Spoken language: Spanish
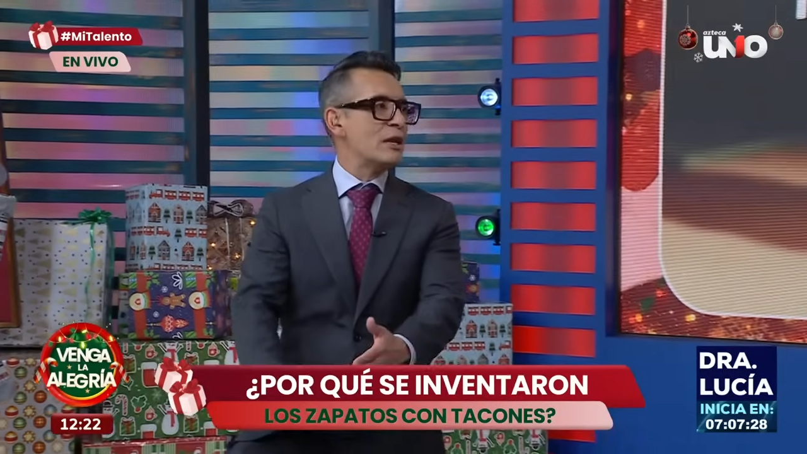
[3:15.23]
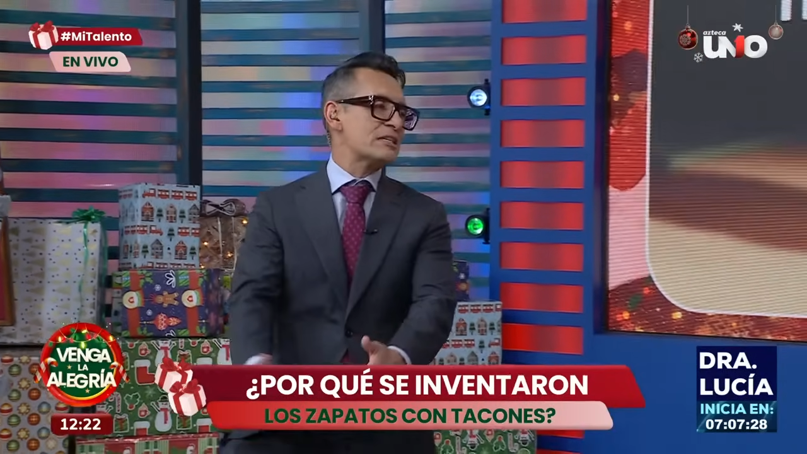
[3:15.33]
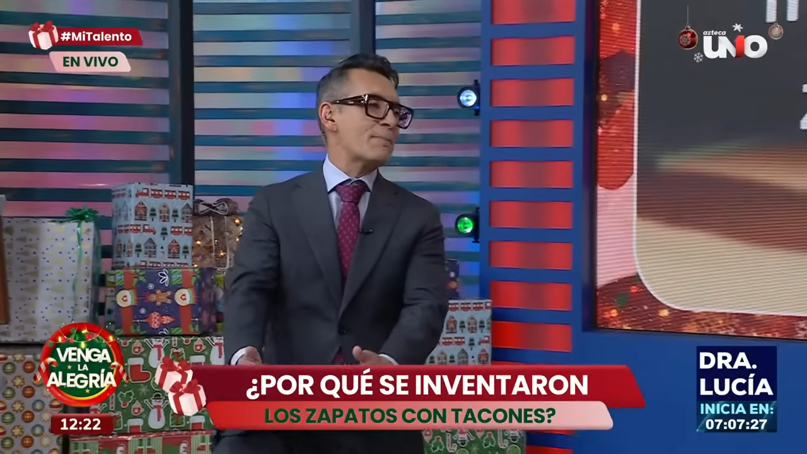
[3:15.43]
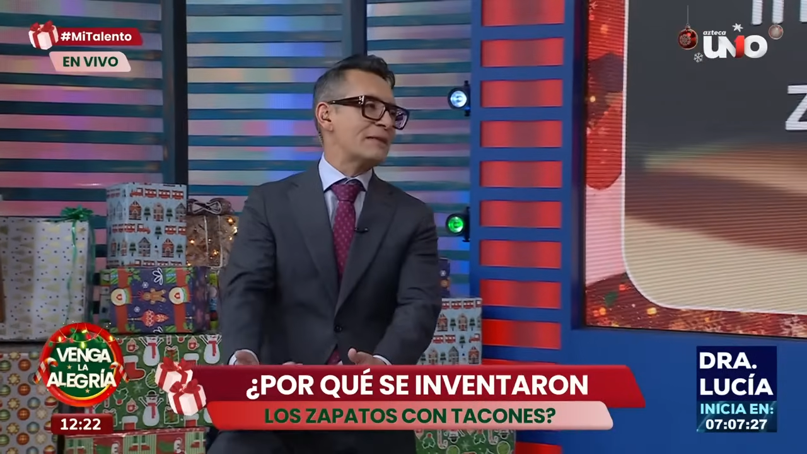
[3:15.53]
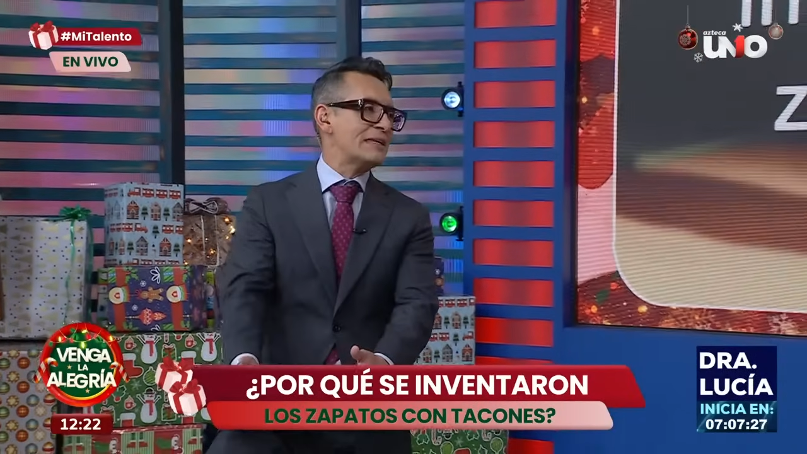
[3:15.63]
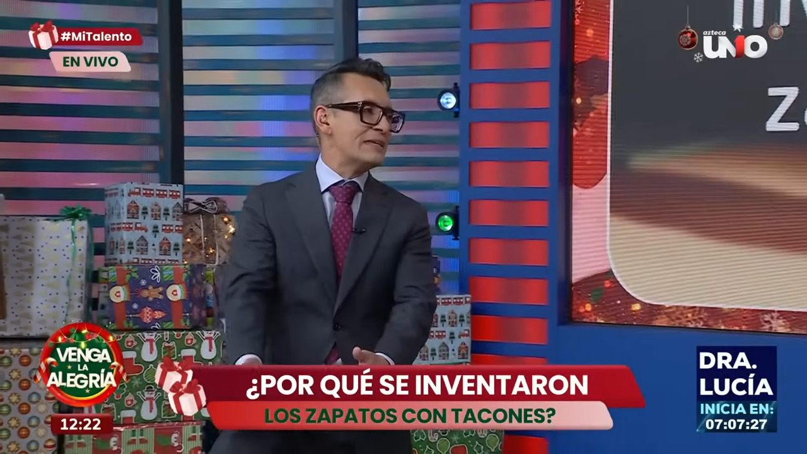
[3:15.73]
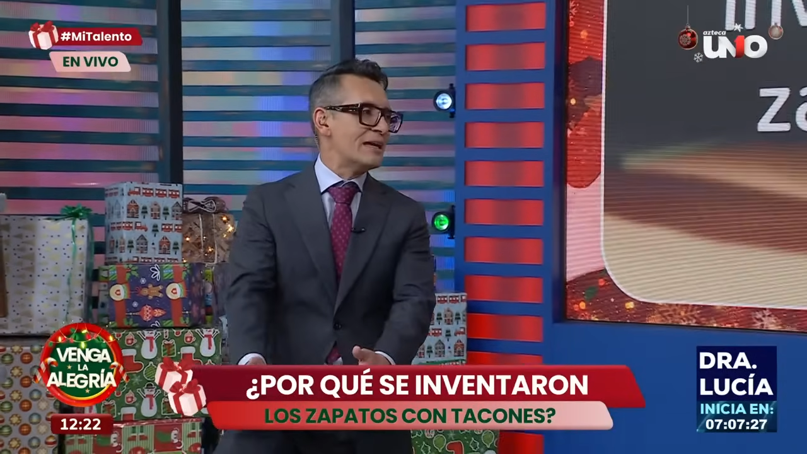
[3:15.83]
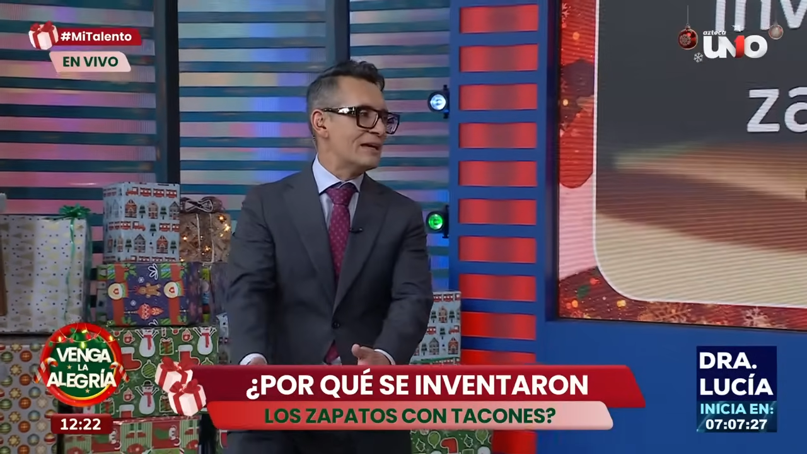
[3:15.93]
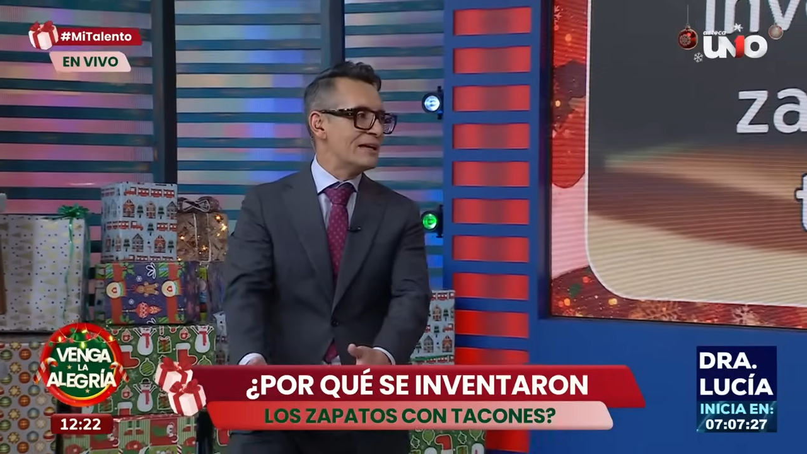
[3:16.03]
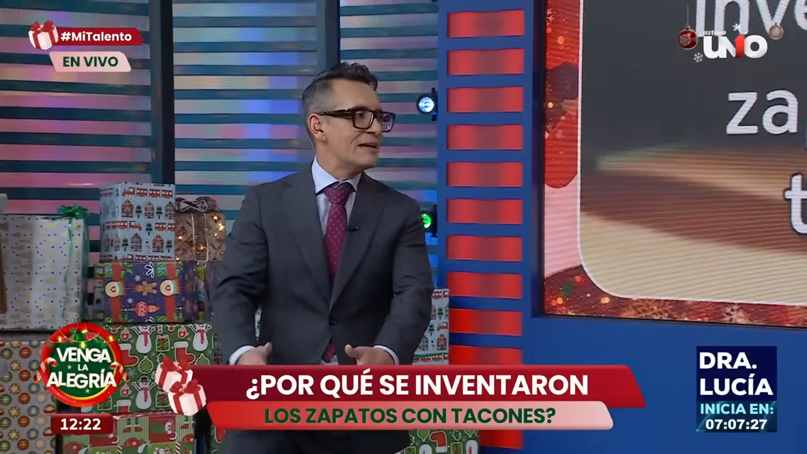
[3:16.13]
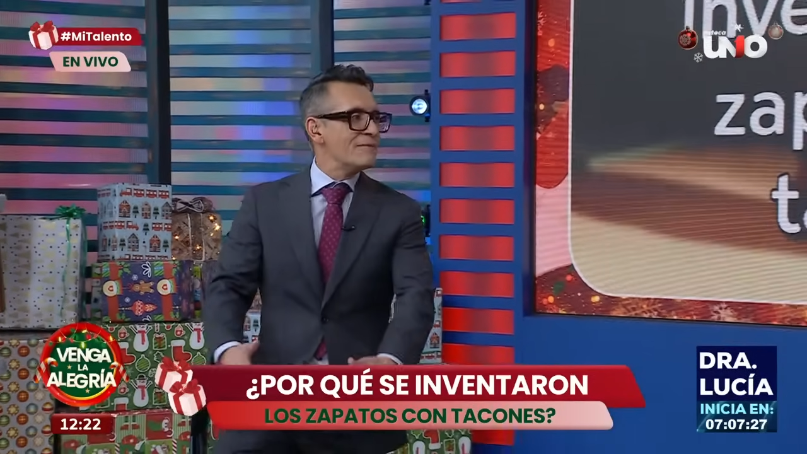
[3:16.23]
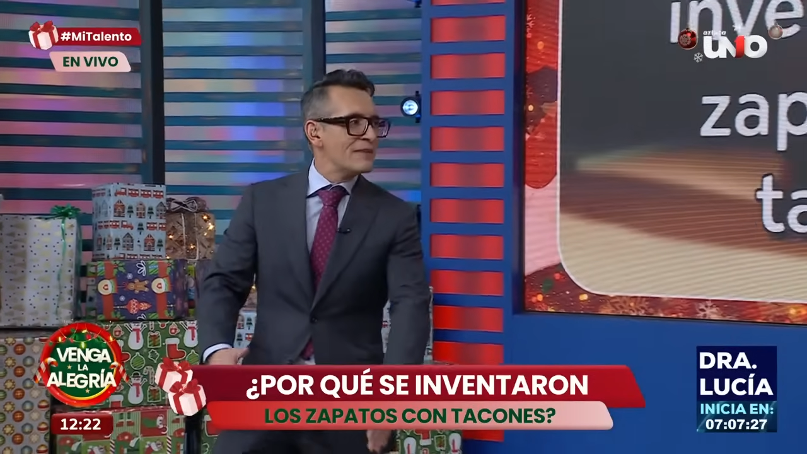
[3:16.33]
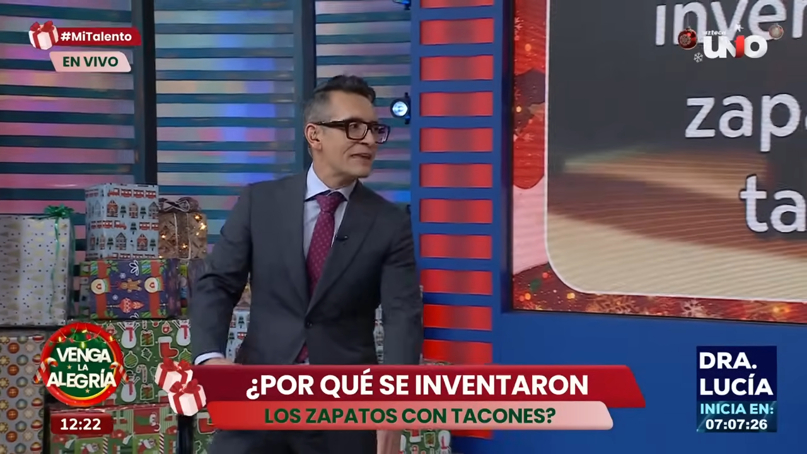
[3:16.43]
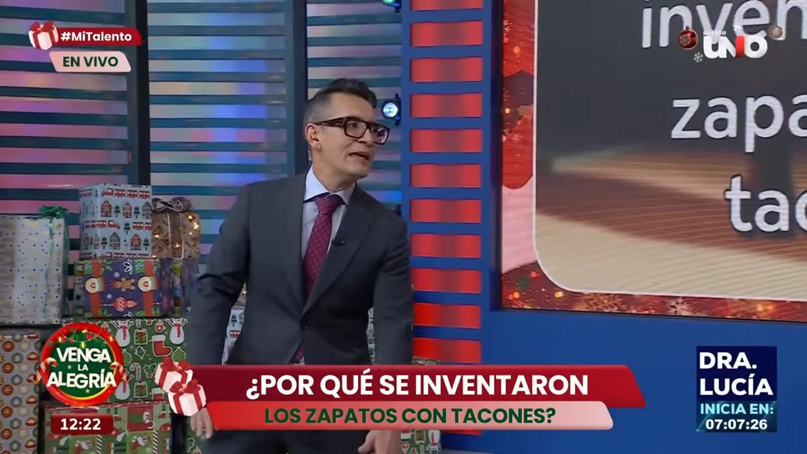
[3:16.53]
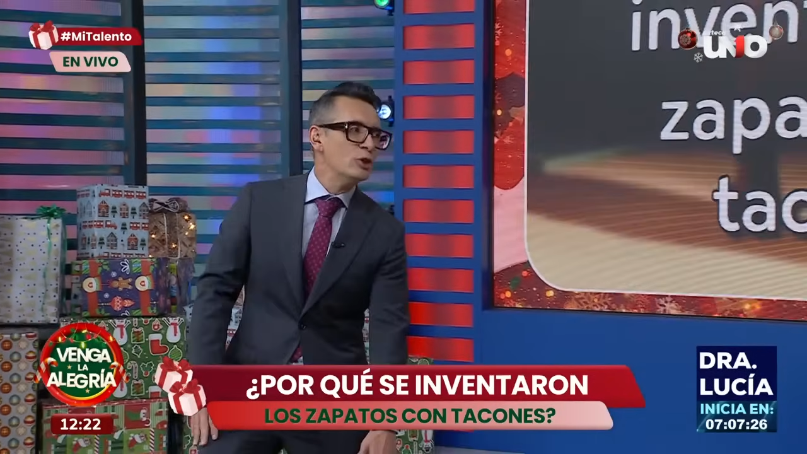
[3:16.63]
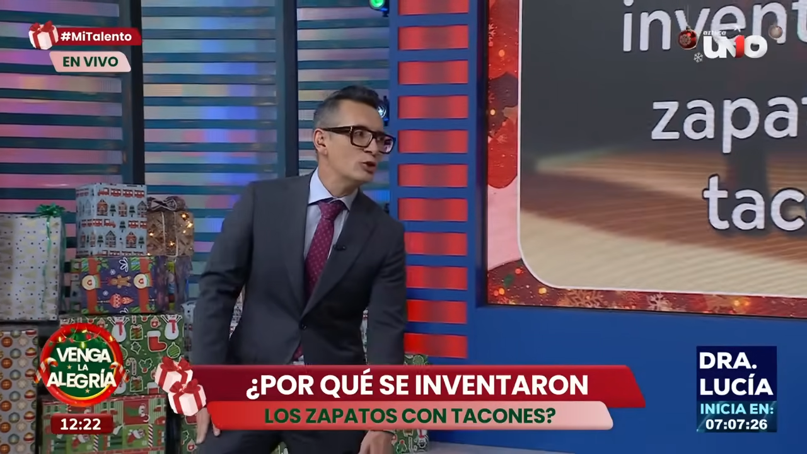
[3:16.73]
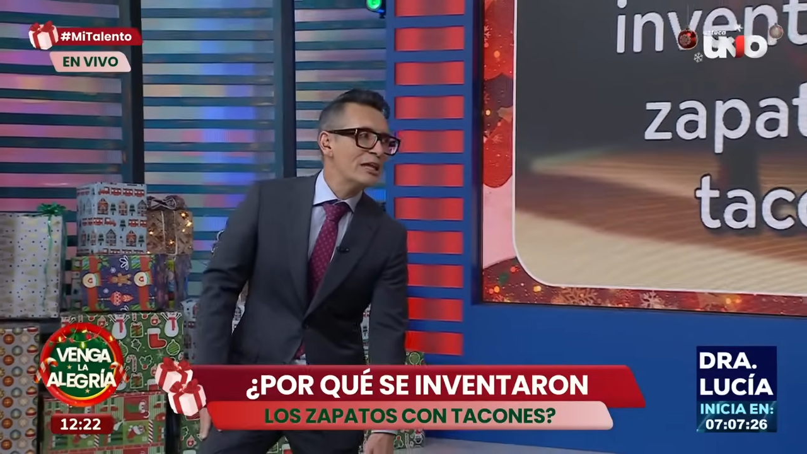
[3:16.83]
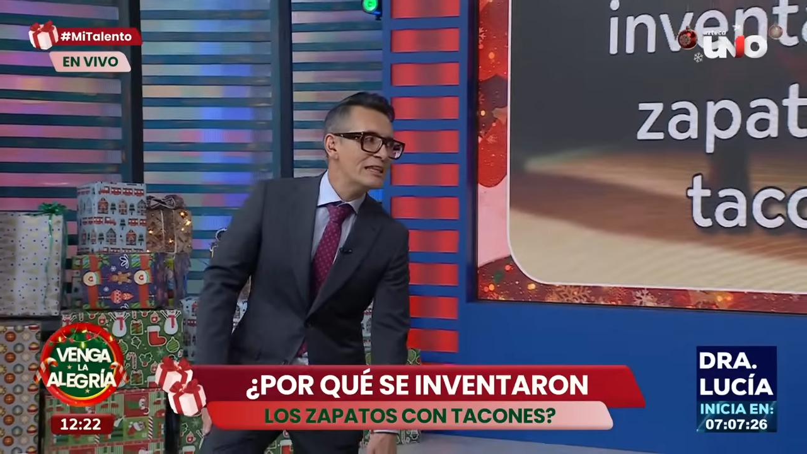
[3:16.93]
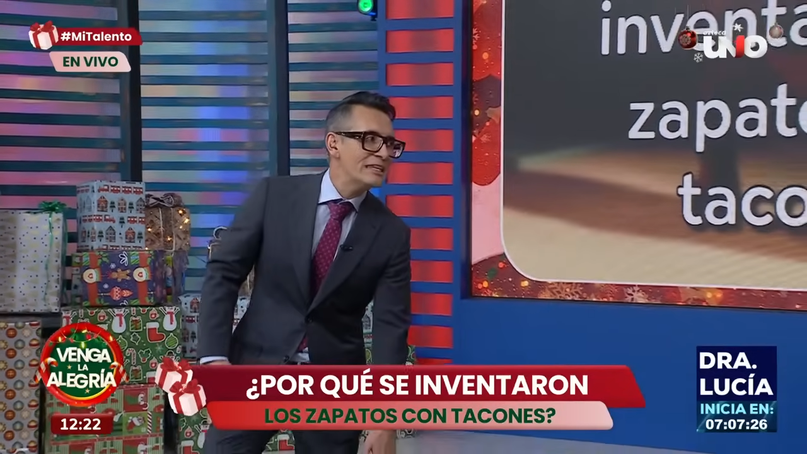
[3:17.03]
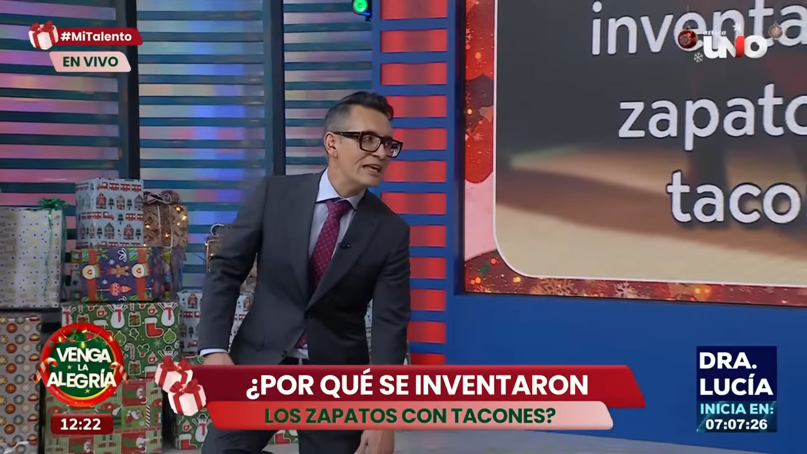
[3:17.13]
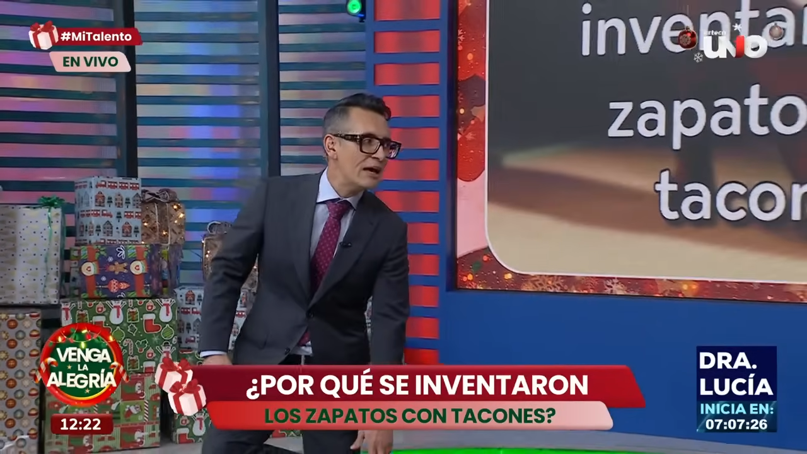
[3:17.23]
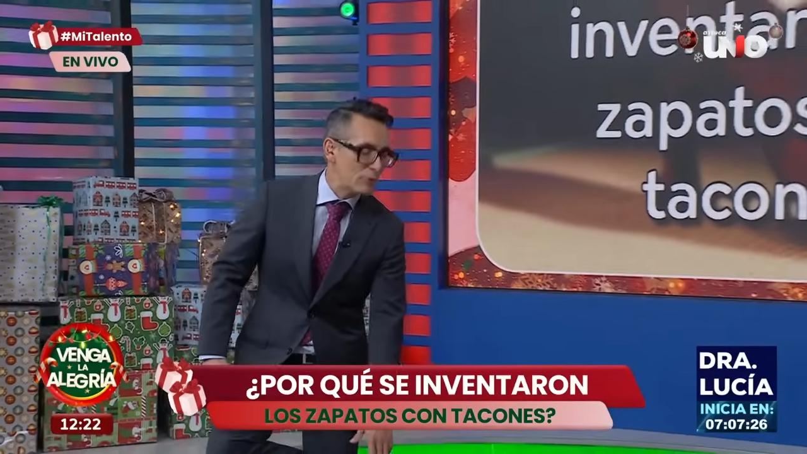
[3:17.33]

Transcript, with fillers: zapatilla que no tenía,